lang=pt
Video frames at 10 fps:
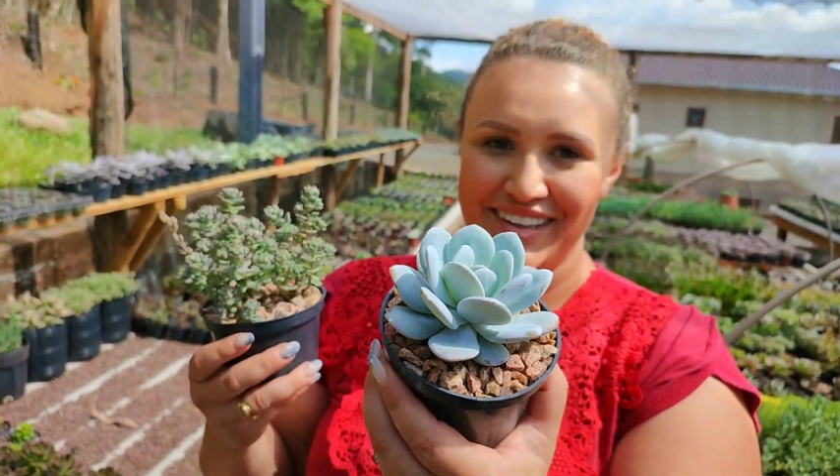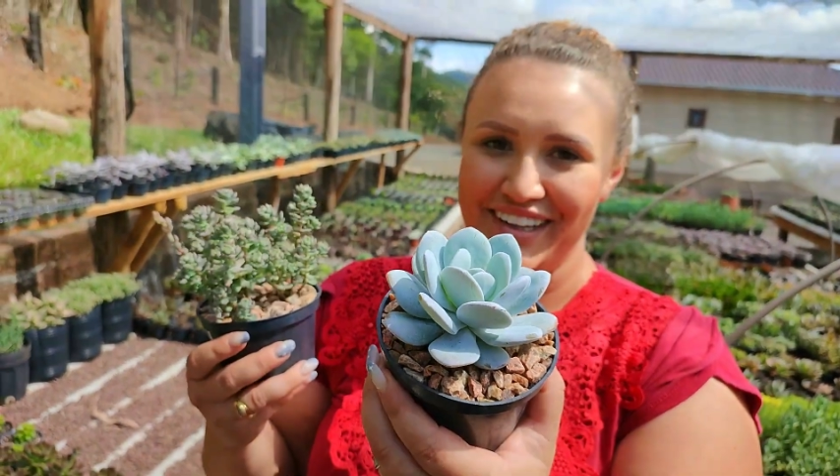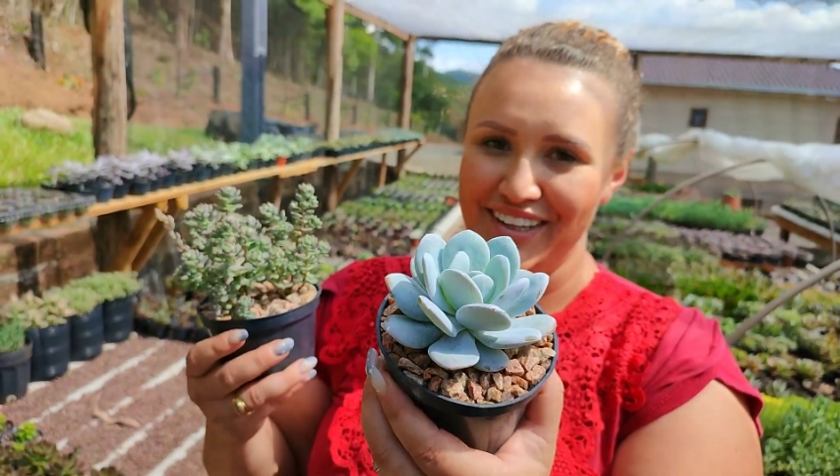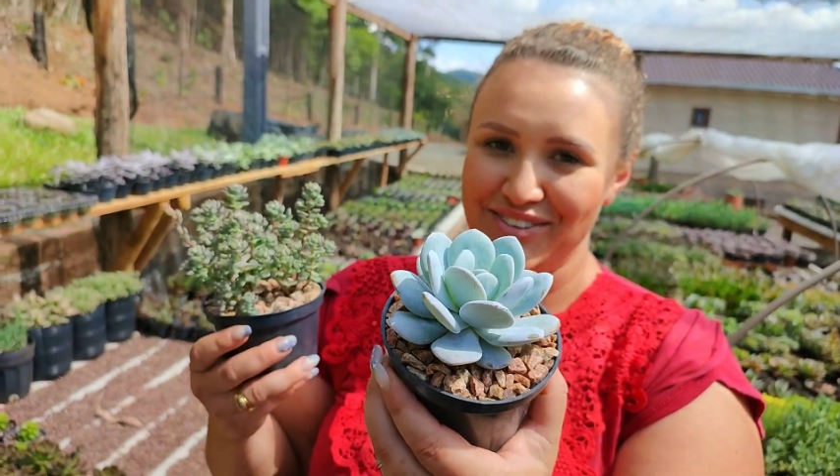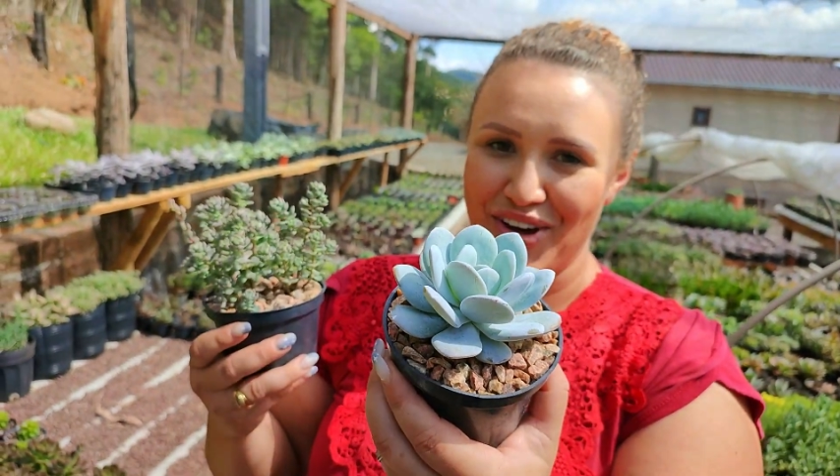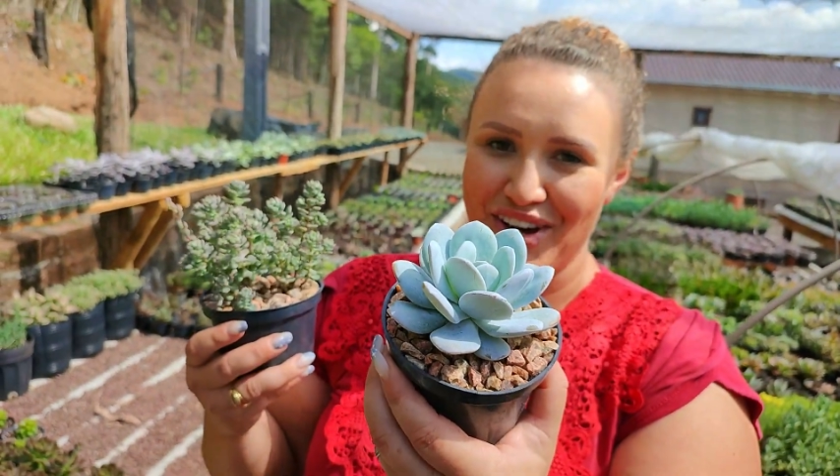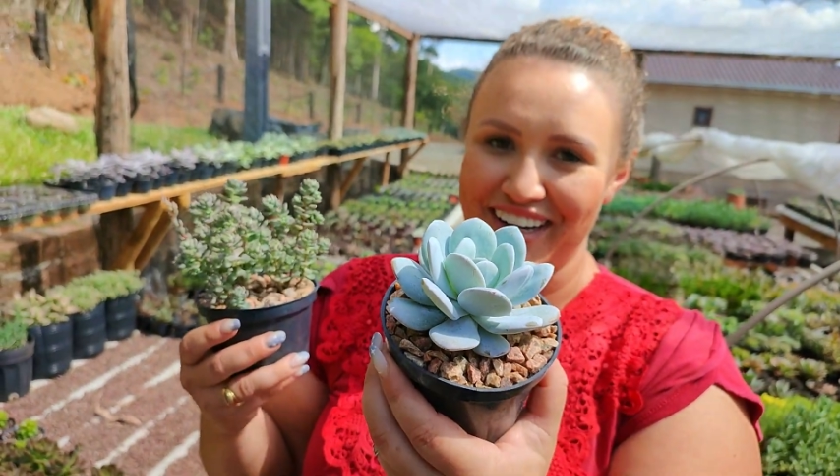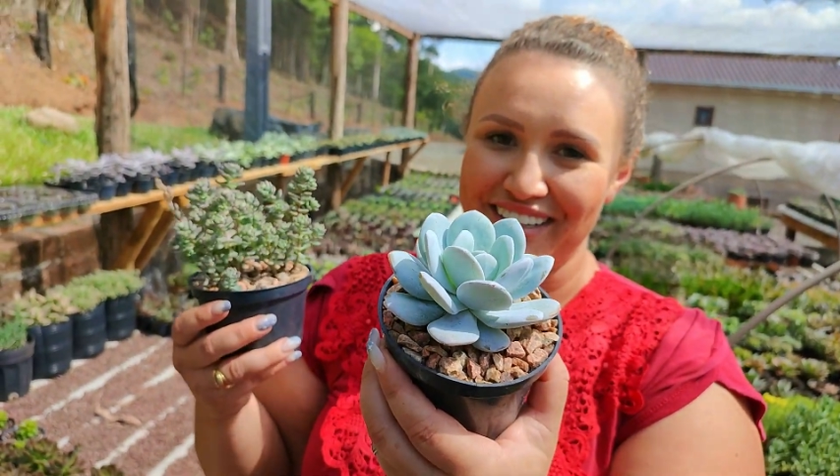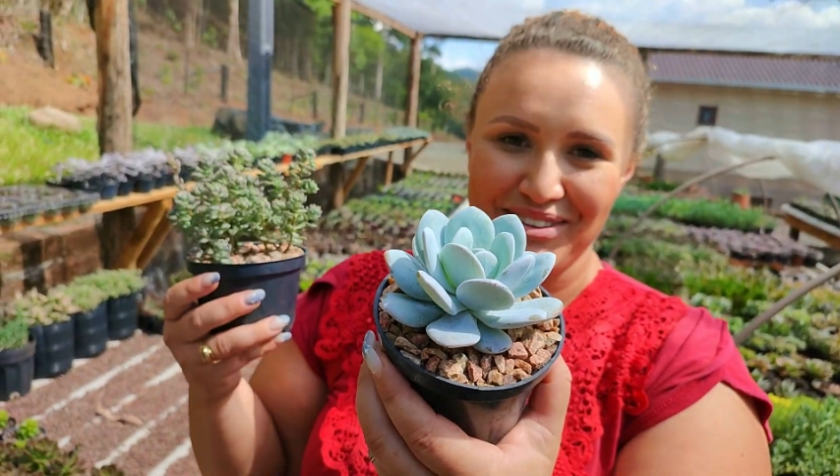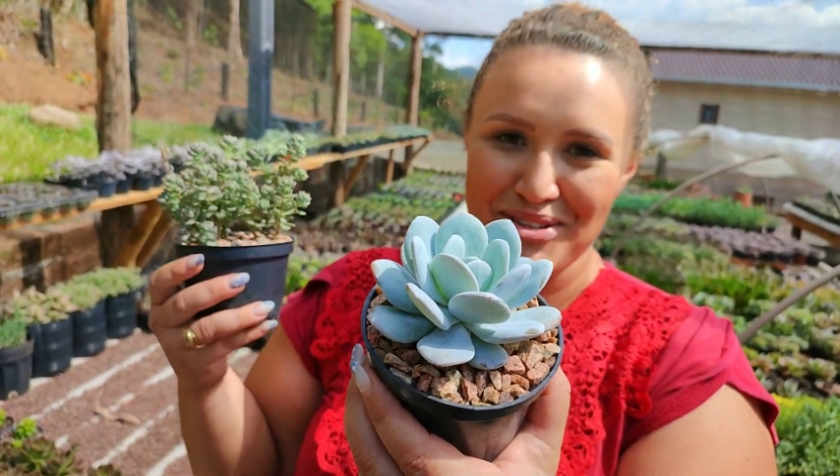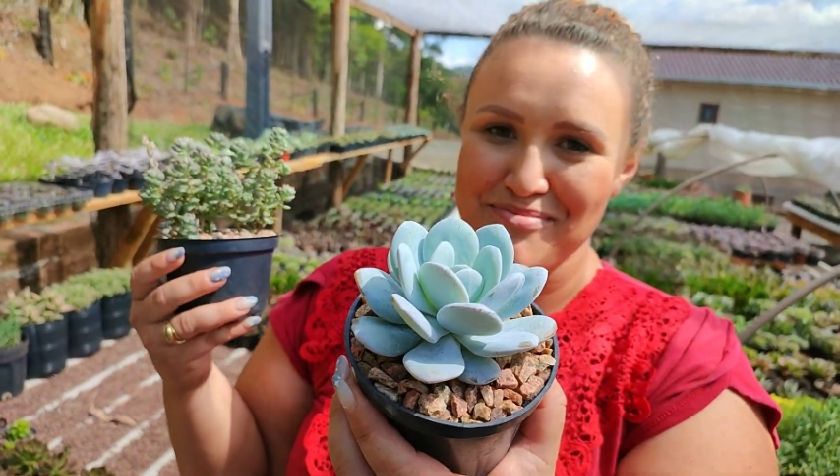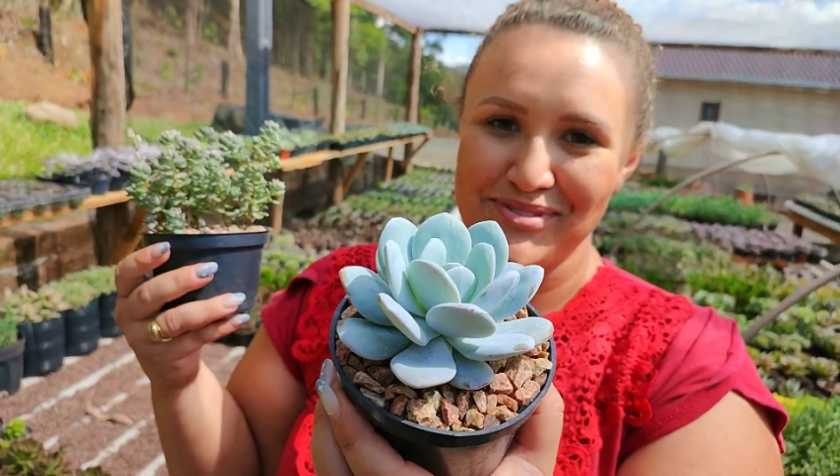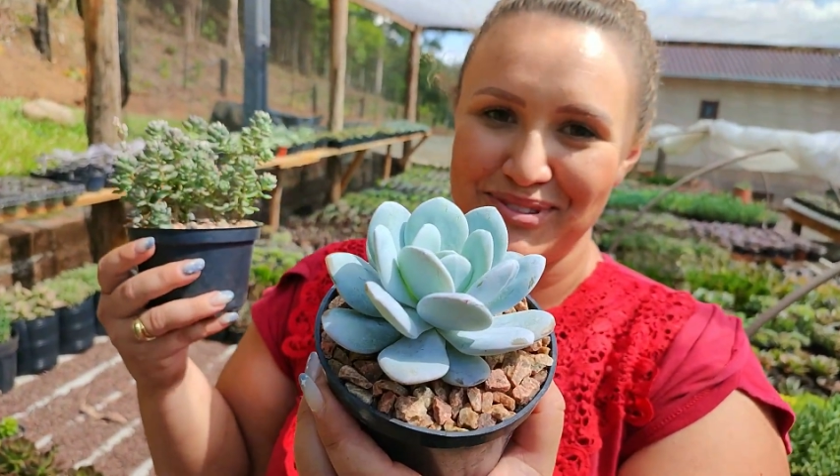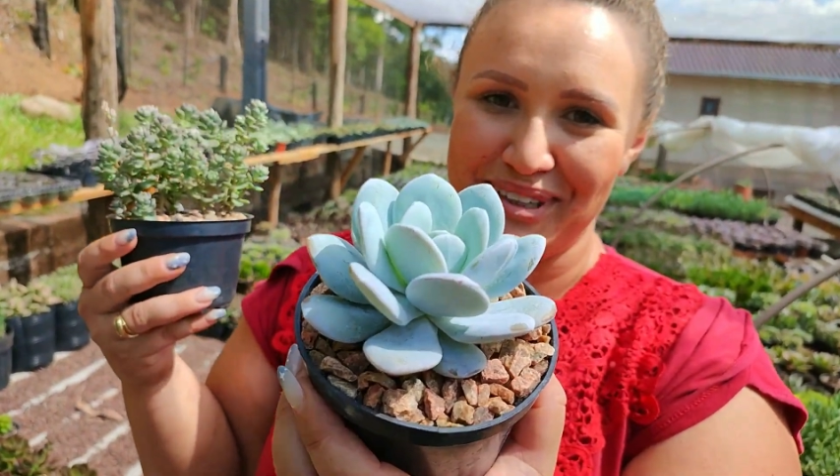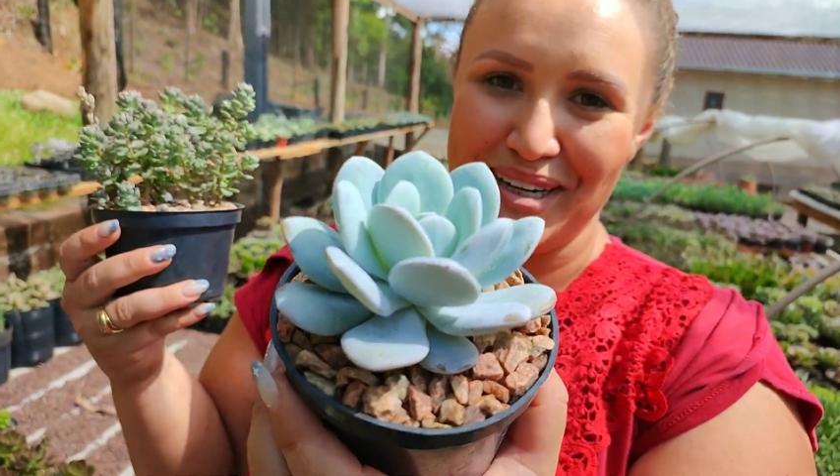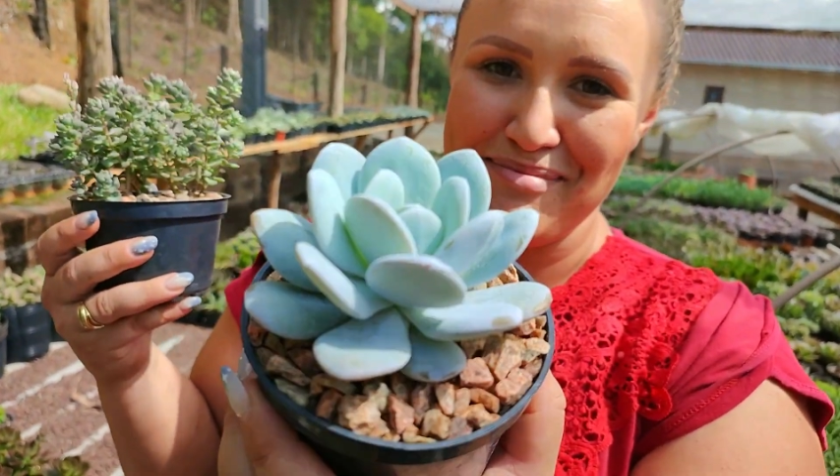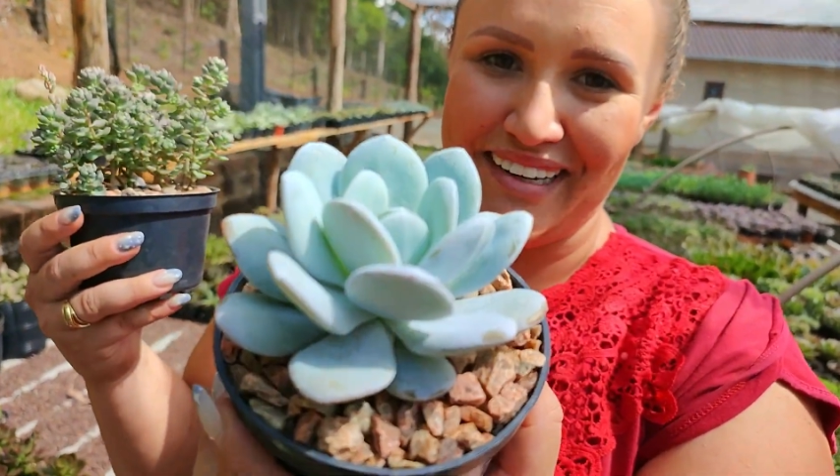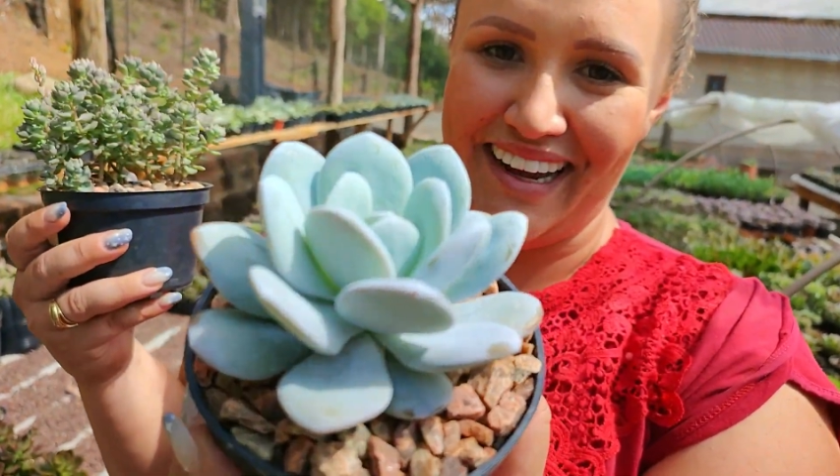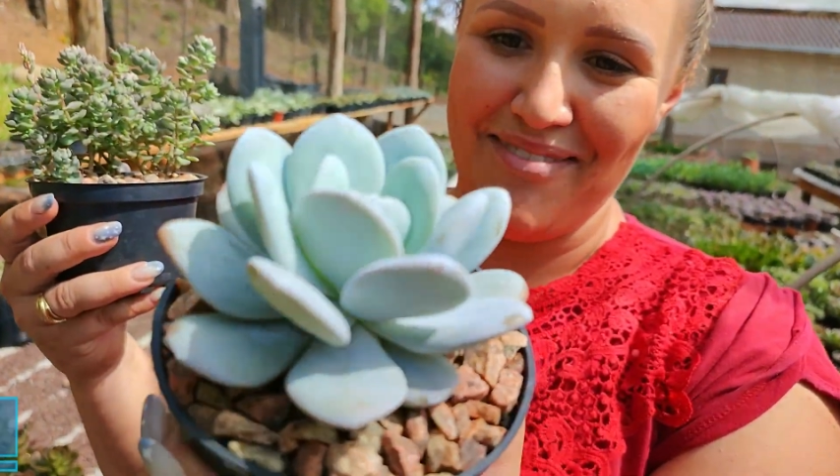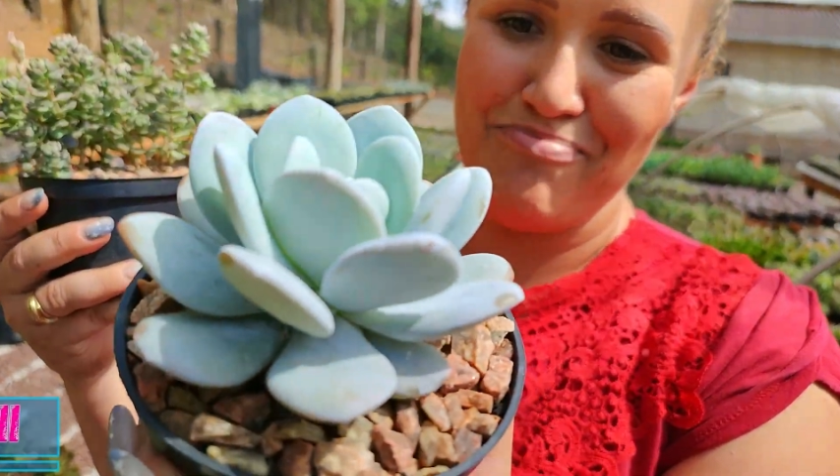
Lindona que todo mundo ama, né?